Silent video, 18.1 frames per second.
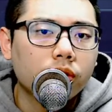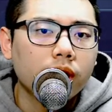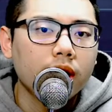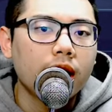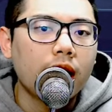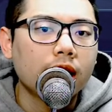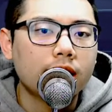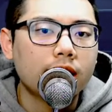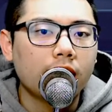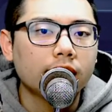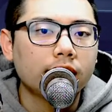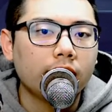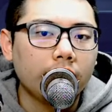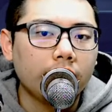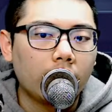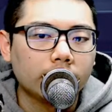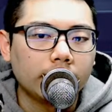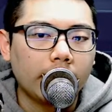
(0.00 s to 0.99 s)
所以纳斯达克才
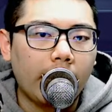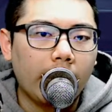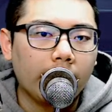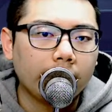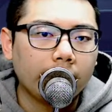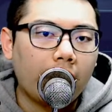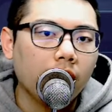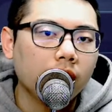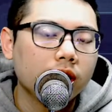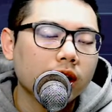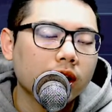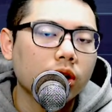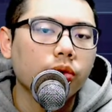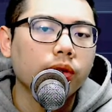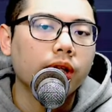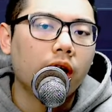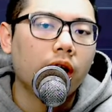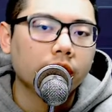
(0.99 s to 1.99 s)
掉下来，台积电
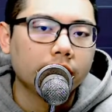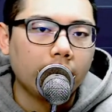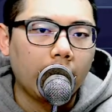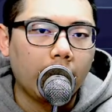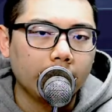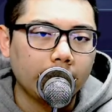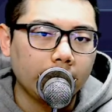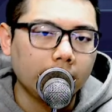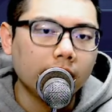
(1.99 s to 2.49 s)
就掉下，来，台